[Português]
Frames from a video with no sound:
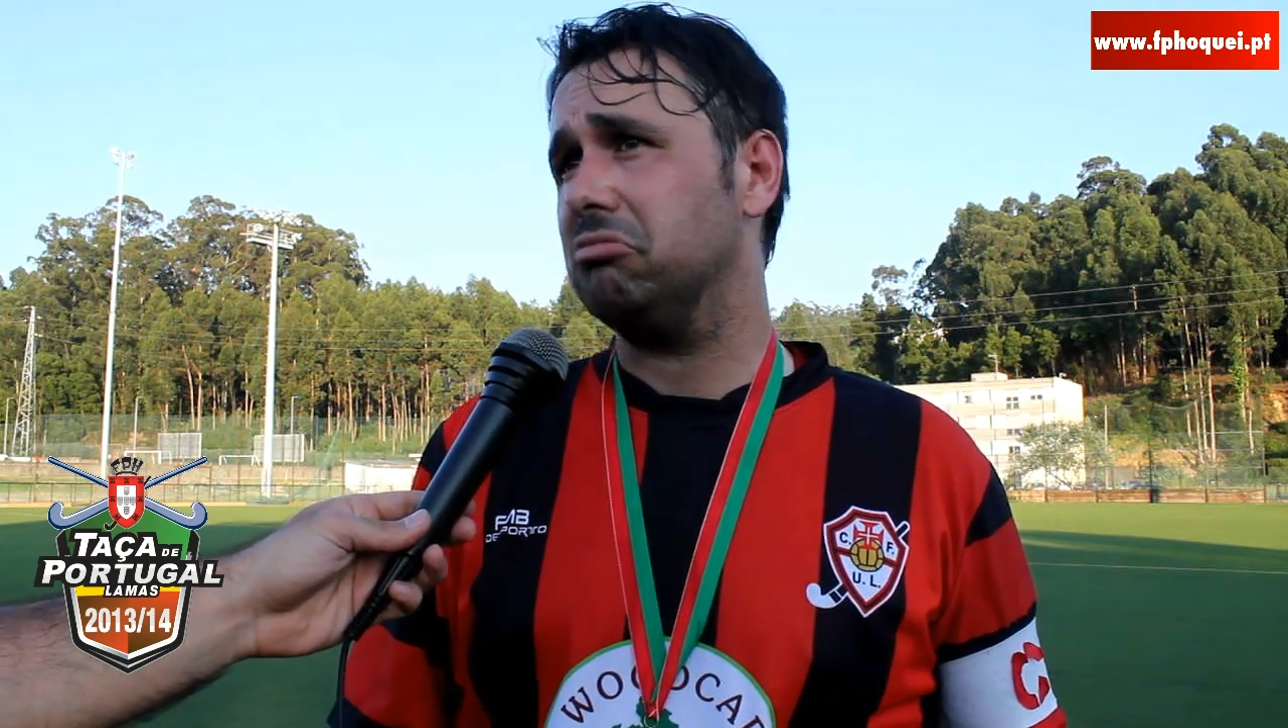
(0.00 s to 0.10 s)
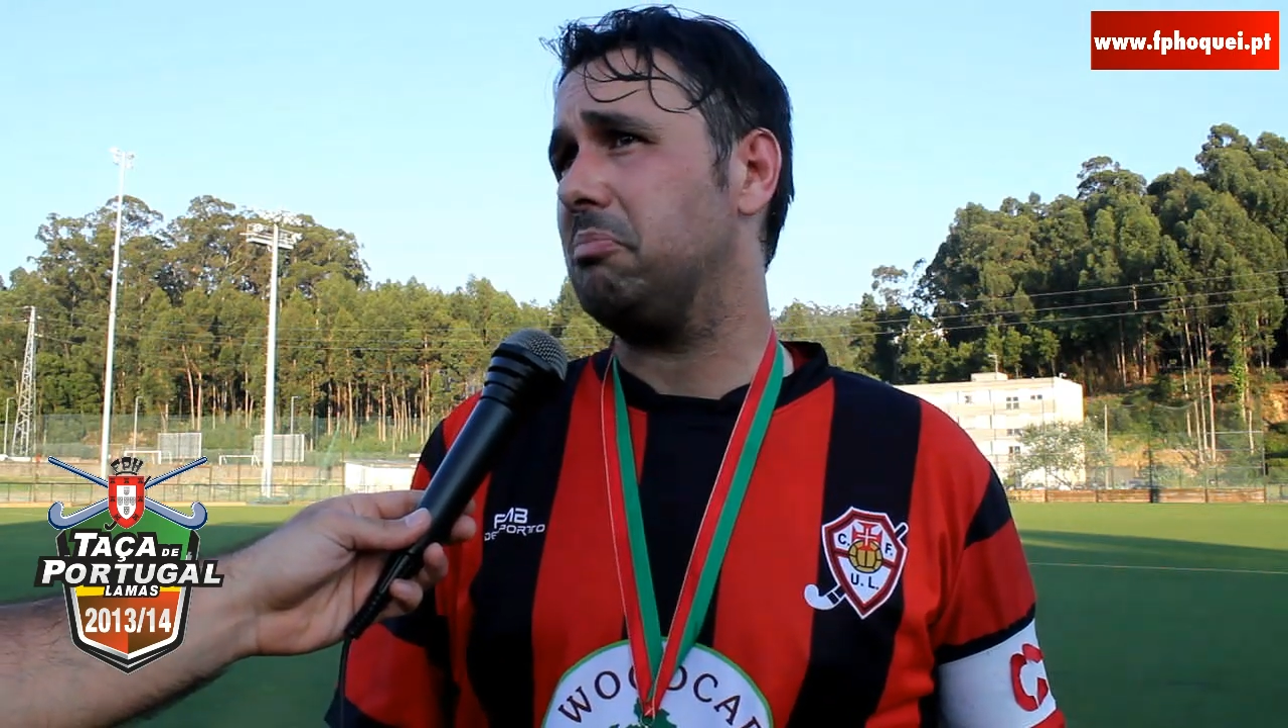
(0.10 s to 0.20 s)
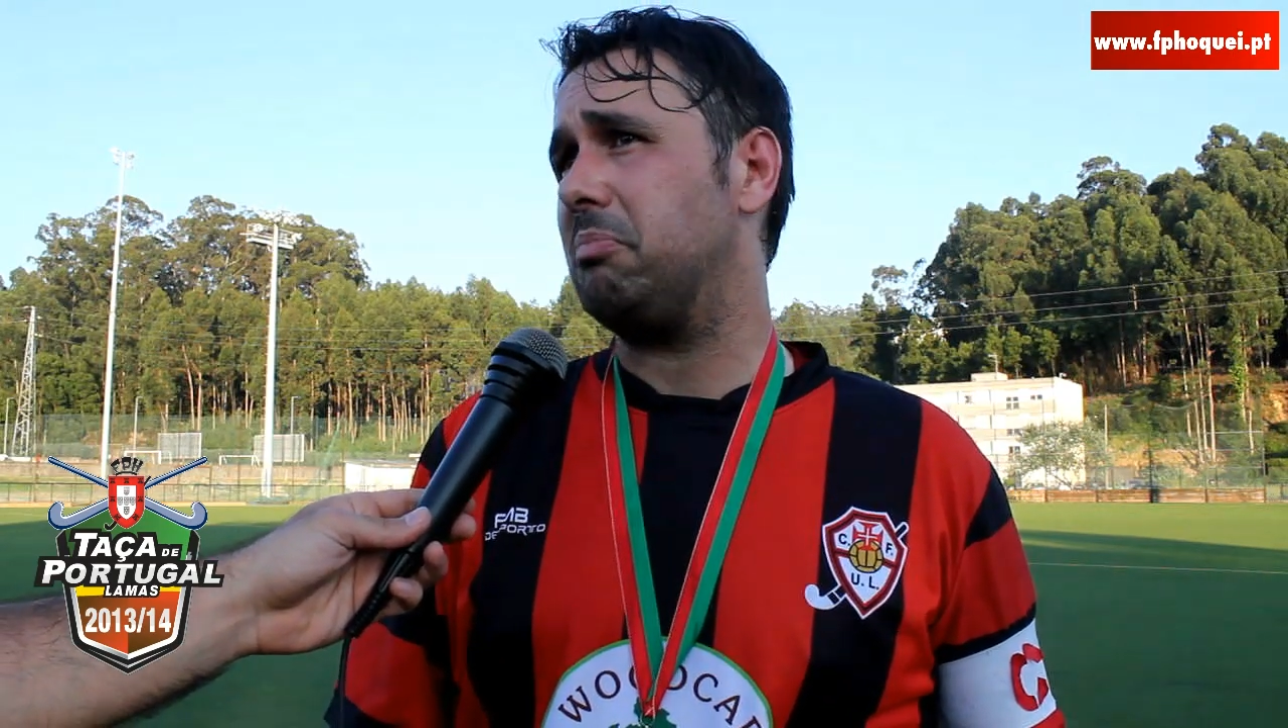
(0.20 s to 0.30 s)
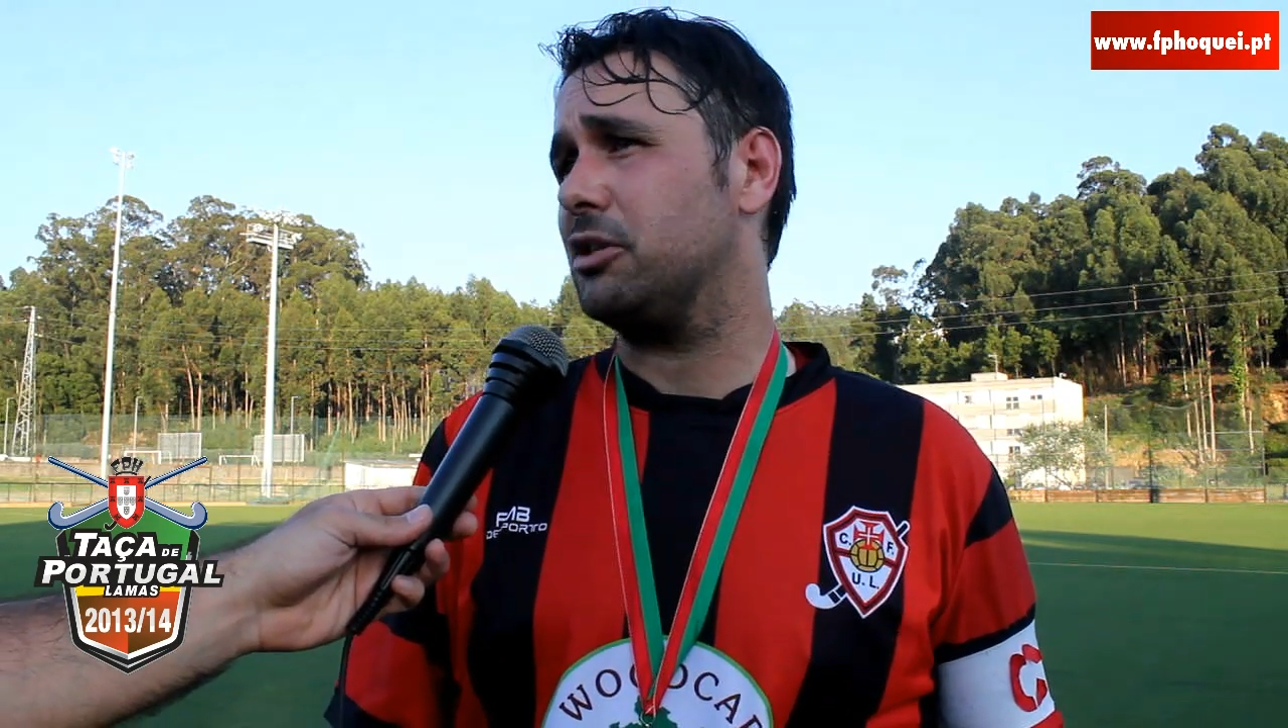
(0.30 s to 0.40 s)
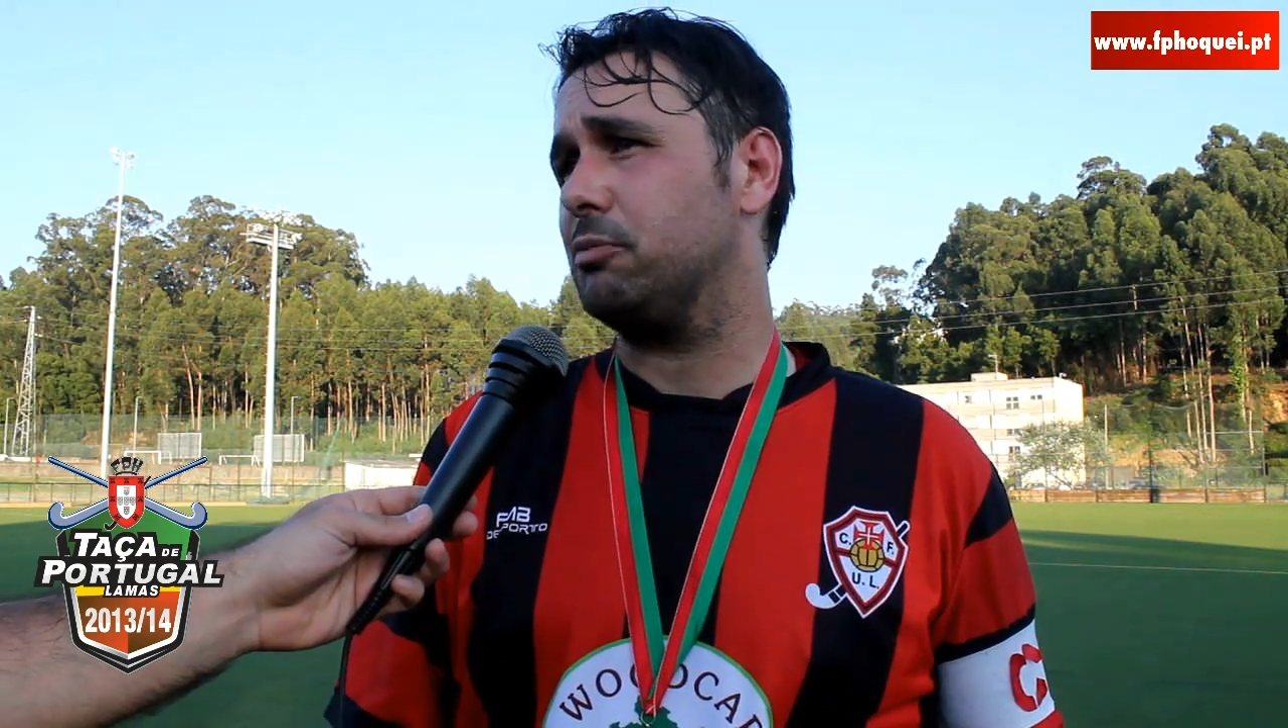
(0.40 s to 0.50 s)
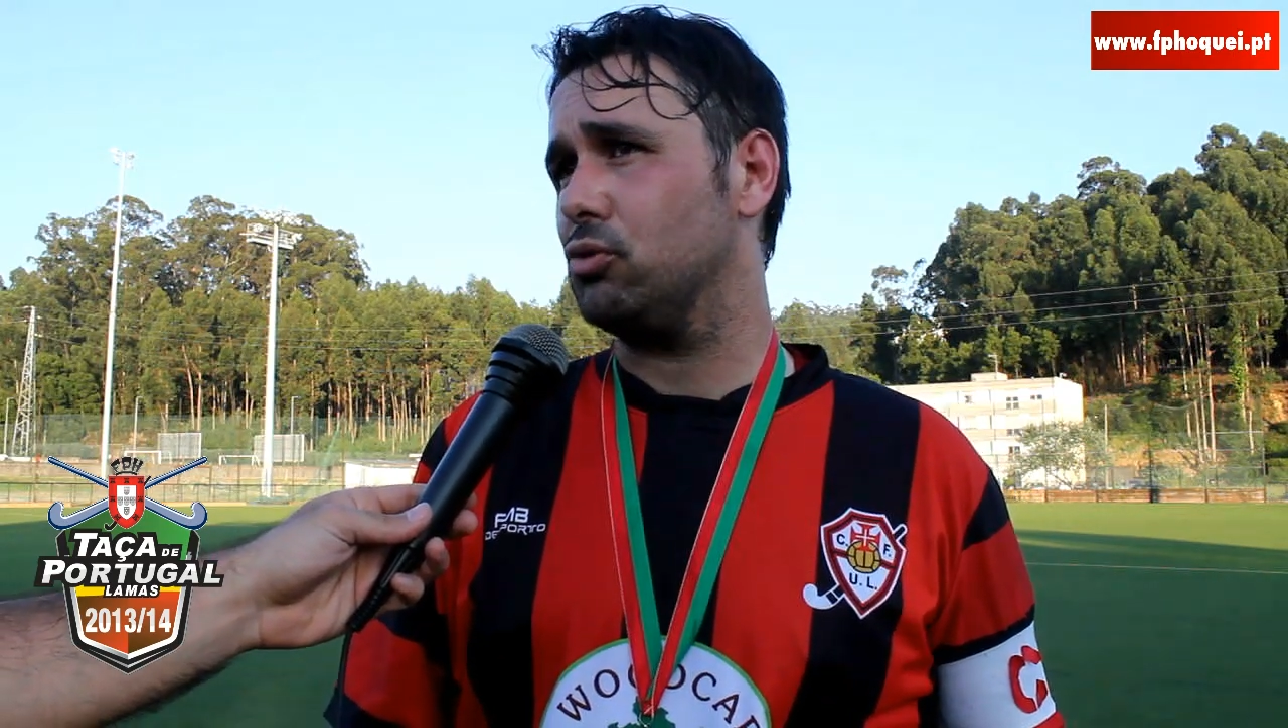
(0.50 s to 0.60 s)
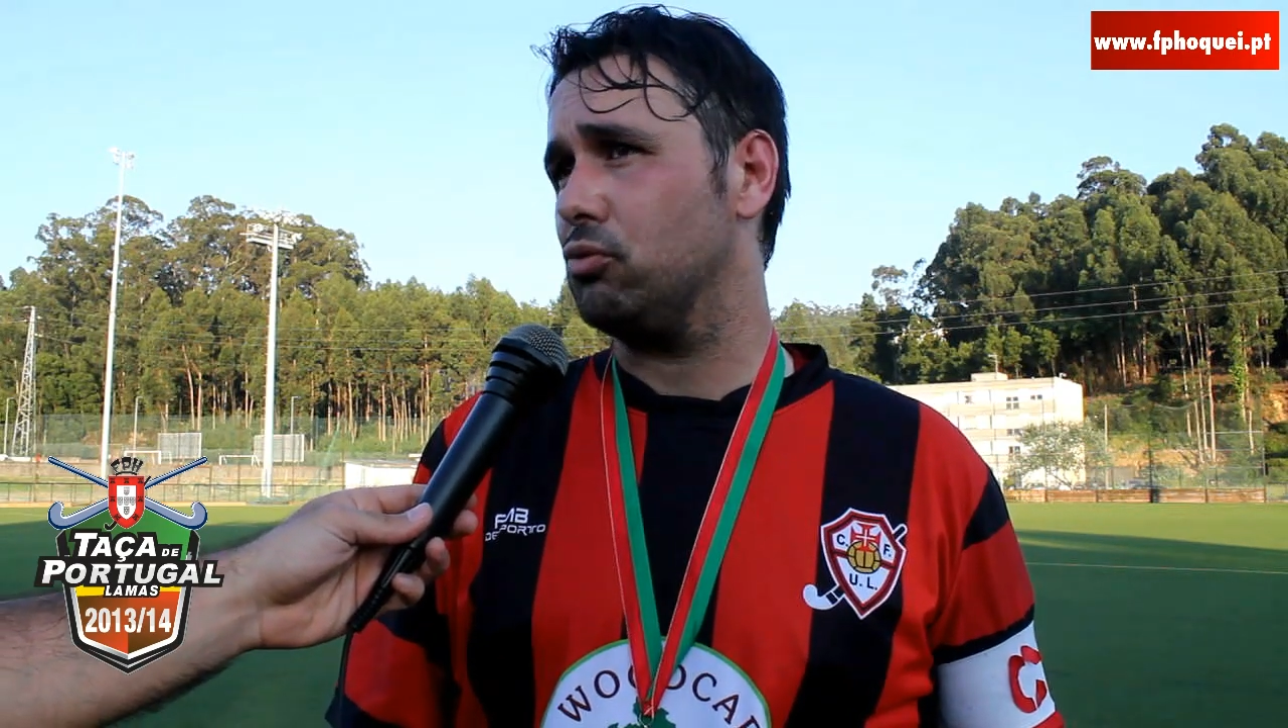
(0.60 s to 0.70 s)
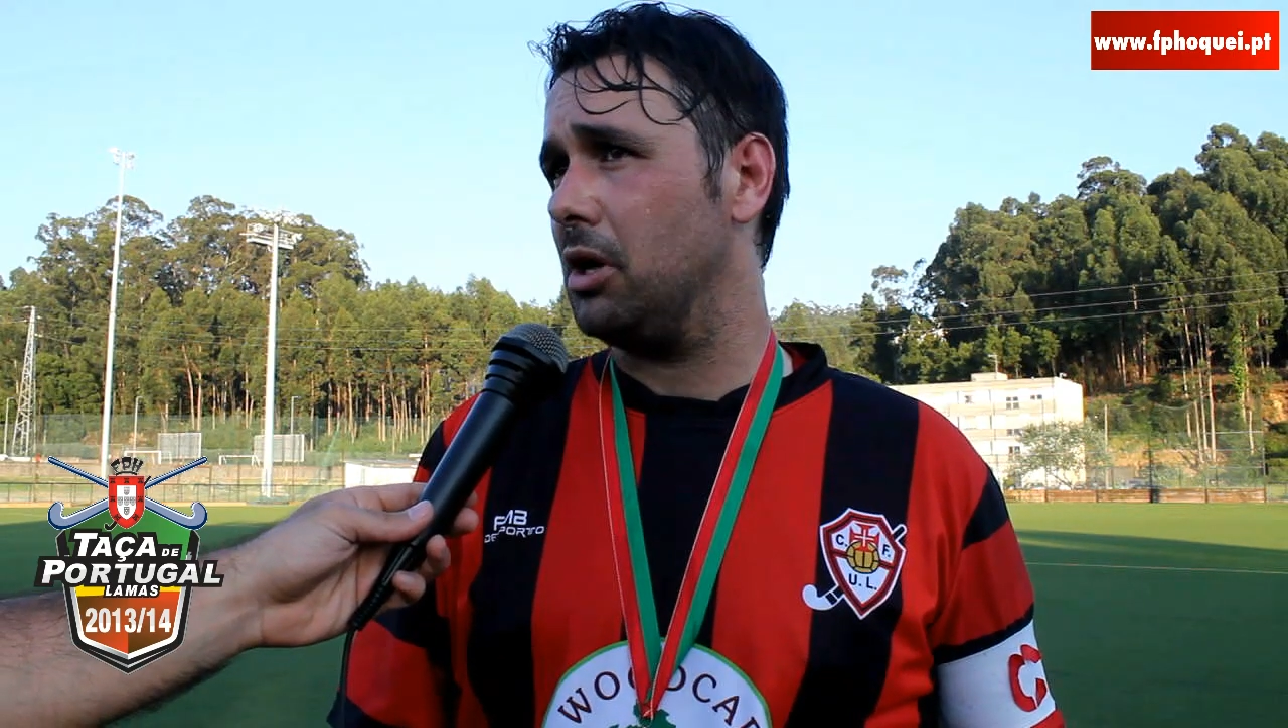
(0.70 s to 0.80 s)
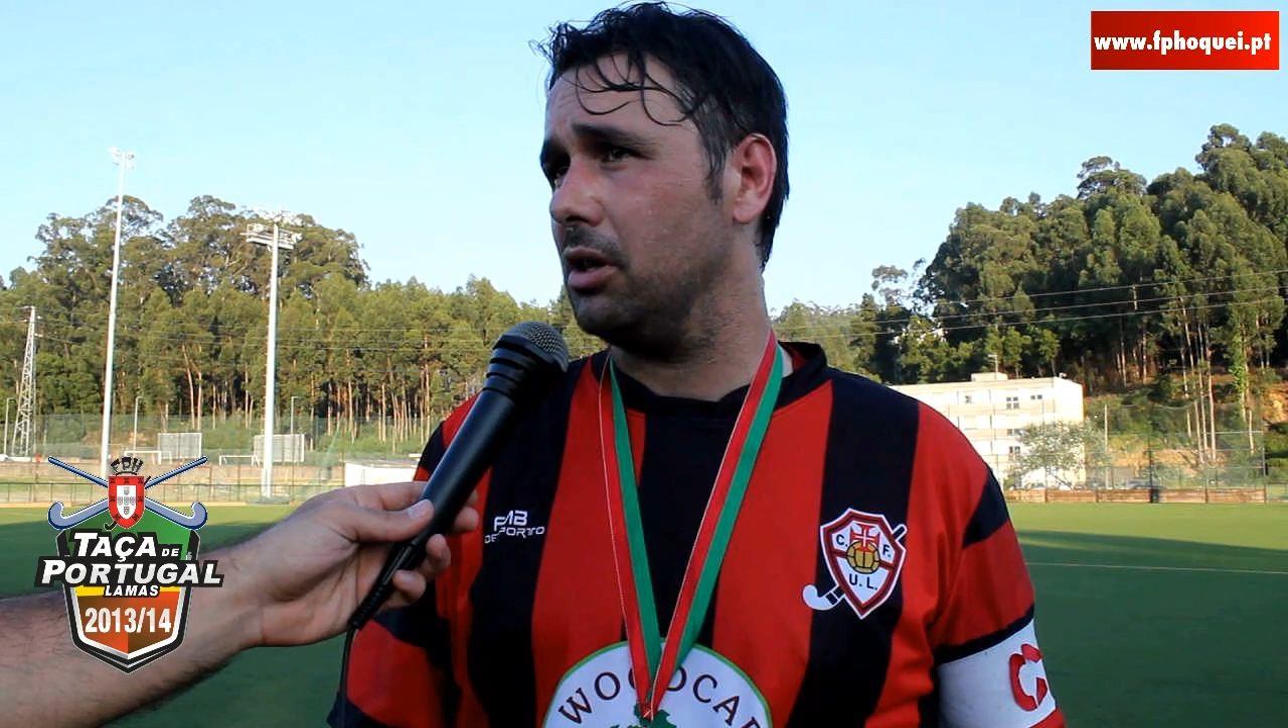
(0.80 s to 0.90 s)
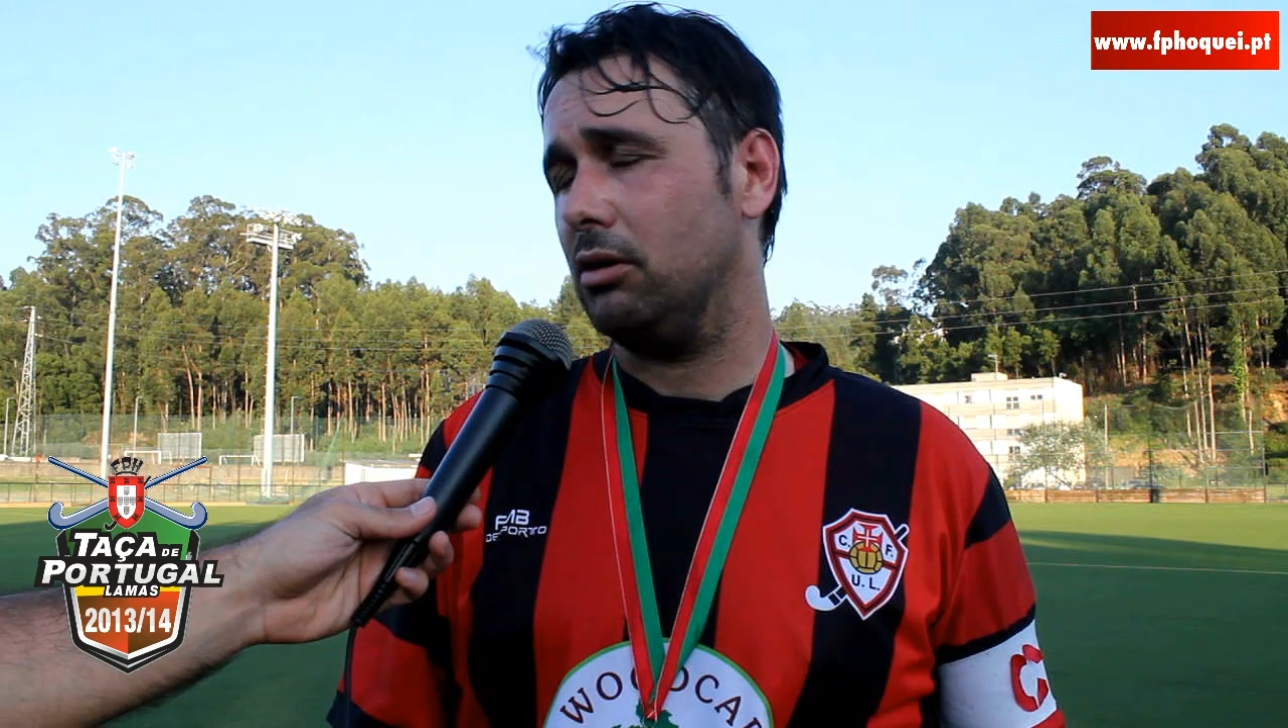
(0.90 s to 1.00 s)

a parte pessoal